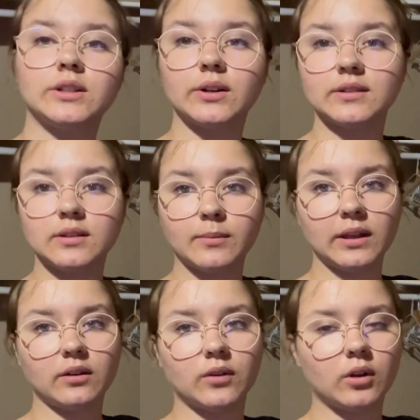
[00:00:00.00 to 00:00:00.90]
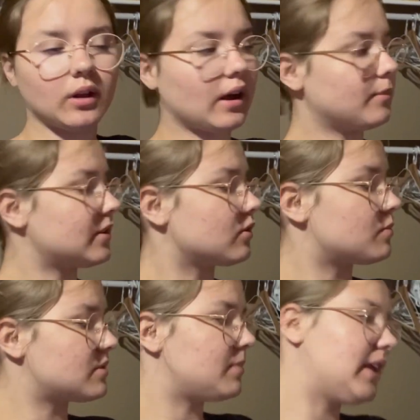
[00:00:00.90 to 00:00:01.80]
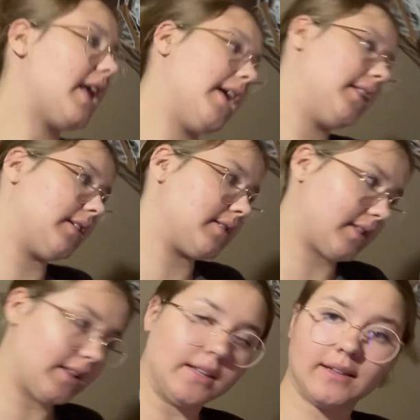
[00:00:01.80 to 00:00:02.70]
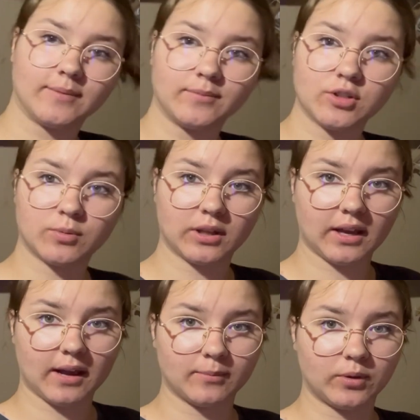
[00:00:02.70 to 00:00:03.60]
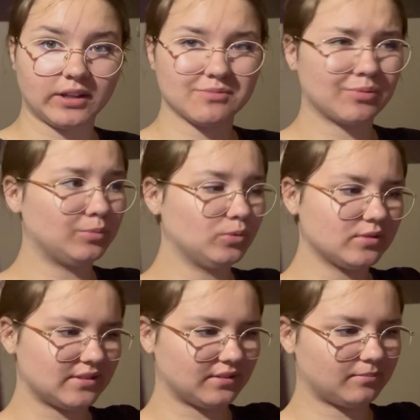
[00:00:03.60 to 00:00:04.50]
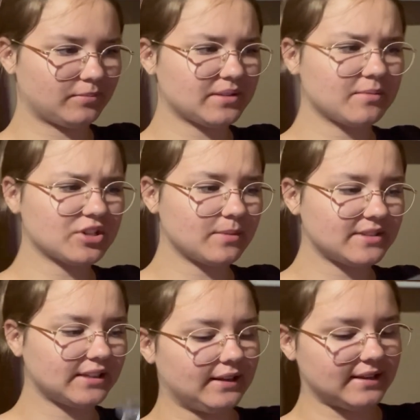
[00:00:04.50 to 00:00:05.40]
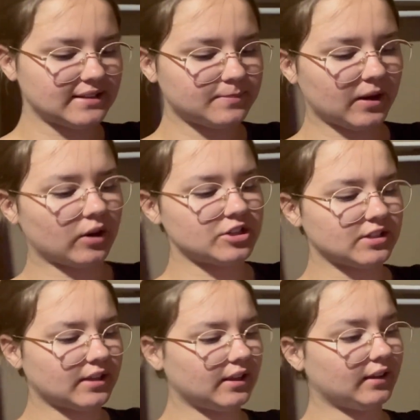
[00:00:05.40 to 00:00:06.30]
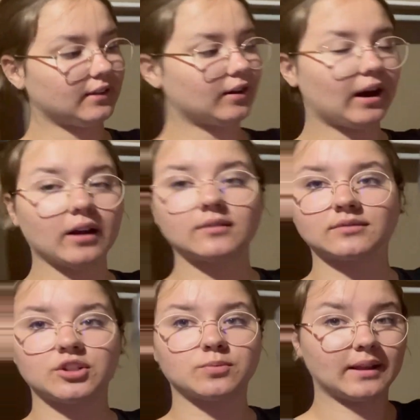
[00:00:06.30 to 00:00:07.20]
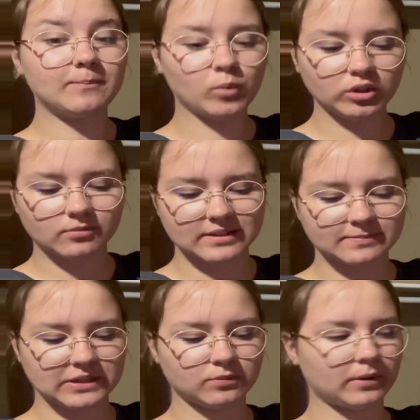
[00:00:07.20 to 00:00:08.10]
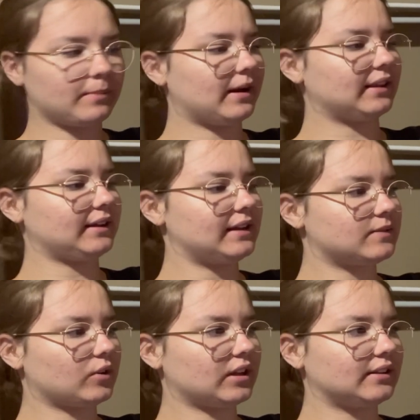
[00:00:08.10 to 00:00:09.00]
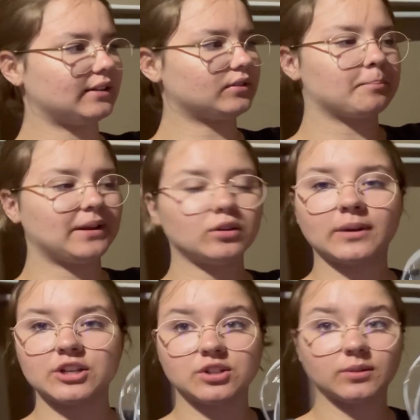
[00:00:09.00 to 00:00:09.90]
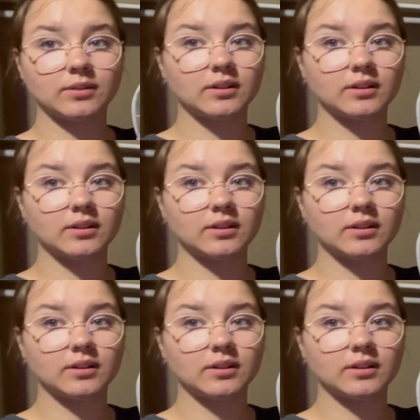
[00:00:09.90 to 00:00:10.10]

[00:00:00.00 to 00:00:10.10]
coisa também que eu vou colocar minhas roupas pequenas aqui, tipo, que caibam aqui, tipo, blusa, principalmente camiseta, nesses pacotes aqui que, tipo, é muito mais espaço pra mala, eles ficam aqui dentro, bem dobradinhos,